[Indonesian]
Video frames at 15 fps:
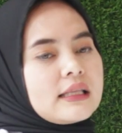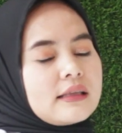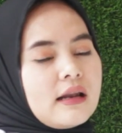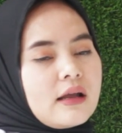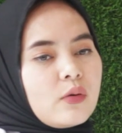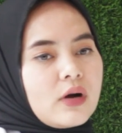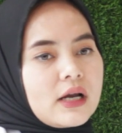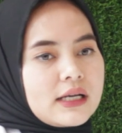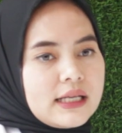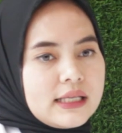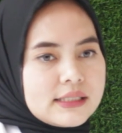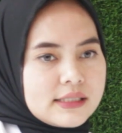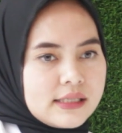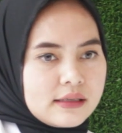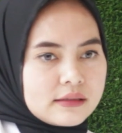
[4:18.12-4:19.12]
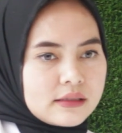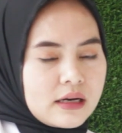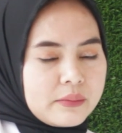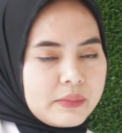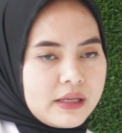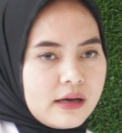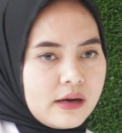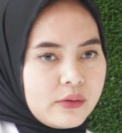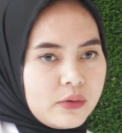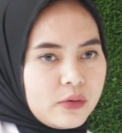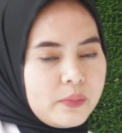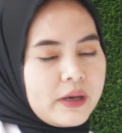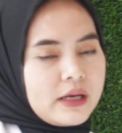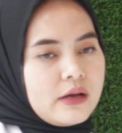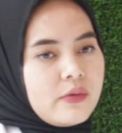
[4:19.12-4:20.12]
kita lakukan cleansing terlebih
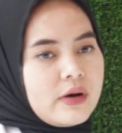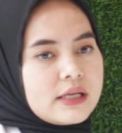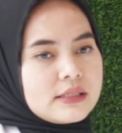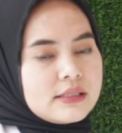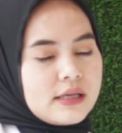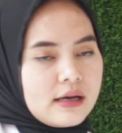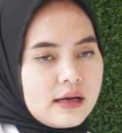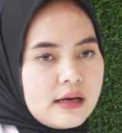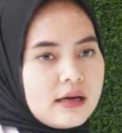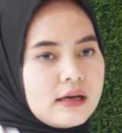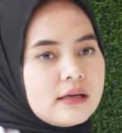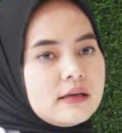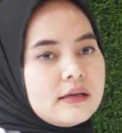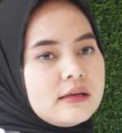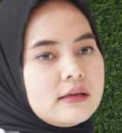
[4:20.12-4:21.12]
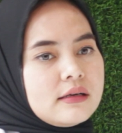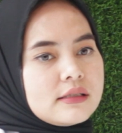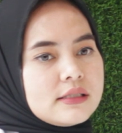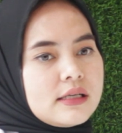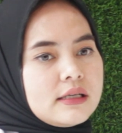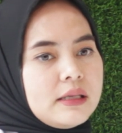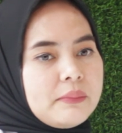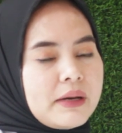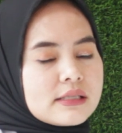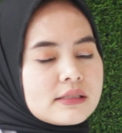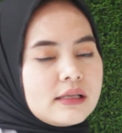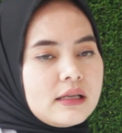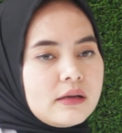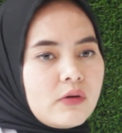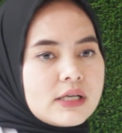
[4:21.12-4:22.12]
dahulu pada wajah. e, jadi
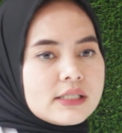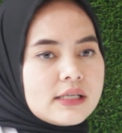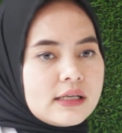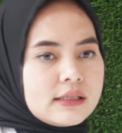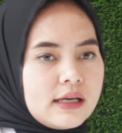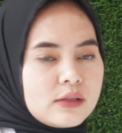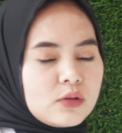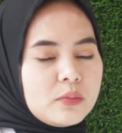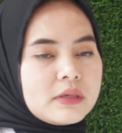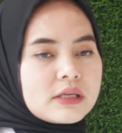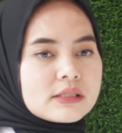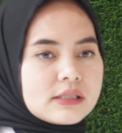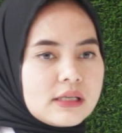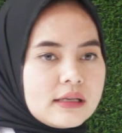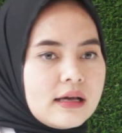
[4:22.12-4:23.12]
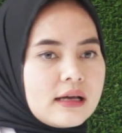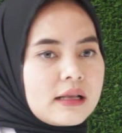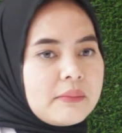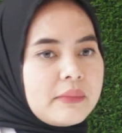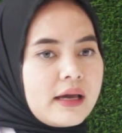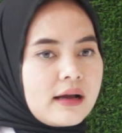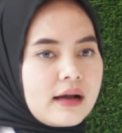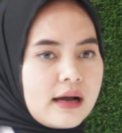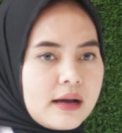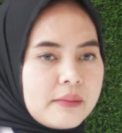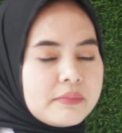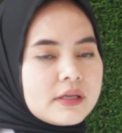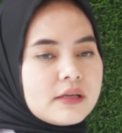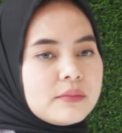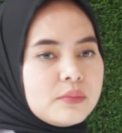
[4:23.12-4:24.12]
pastiin wajahnya itu bersih dari make
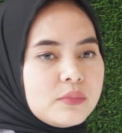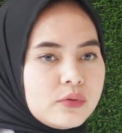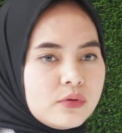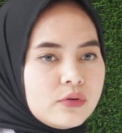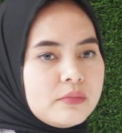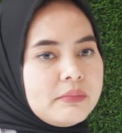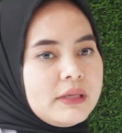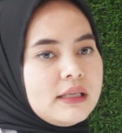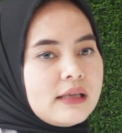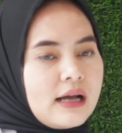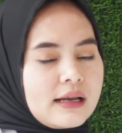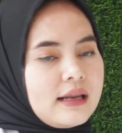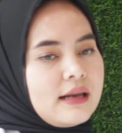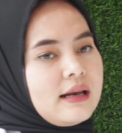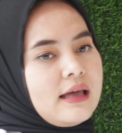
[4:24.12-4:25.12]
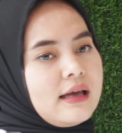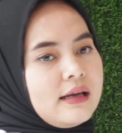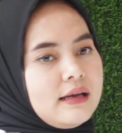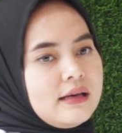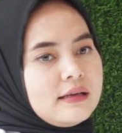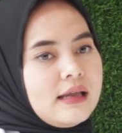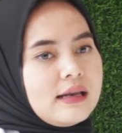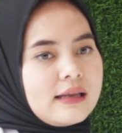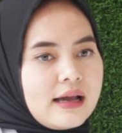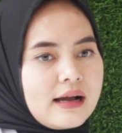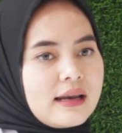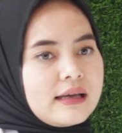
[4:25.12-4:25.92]
up, debu, minyak dan dan yang